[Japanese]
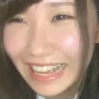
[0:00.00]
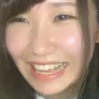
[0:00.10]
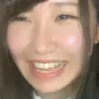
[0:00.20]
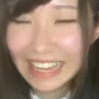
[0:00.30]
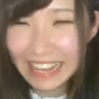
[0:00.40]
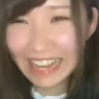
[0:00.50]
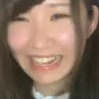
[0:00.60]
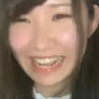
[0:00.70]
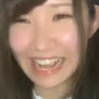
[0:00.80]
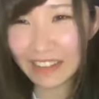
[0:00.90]
えな
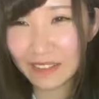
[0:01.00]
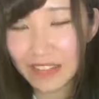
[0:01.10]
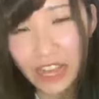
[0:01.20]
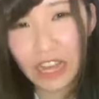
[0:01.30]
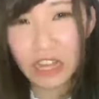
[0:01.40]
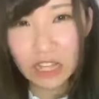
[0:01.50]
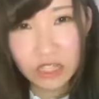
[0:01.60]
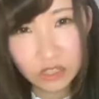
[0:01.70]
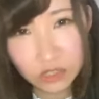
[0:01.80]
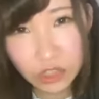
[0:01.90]
んであ
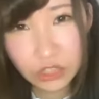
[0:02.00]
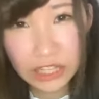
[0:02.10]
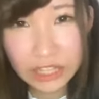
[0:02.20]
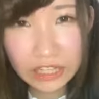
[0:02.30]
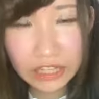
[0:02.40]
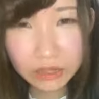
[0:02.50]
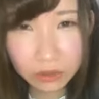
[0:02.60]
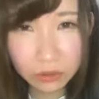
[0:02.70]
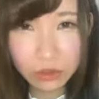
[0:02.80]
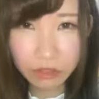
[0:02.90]
そうちょっと最近
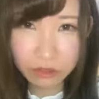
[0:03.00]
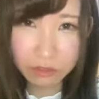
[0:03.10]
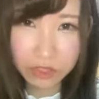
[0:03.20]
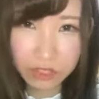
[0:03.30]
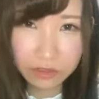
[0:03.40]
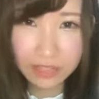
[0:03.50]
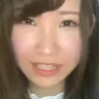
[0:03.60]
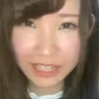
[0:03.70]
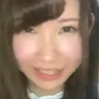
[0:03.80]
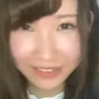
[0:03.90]
TikTok お休みしてるんで
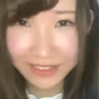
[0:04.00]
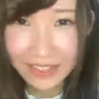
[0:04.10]
すけど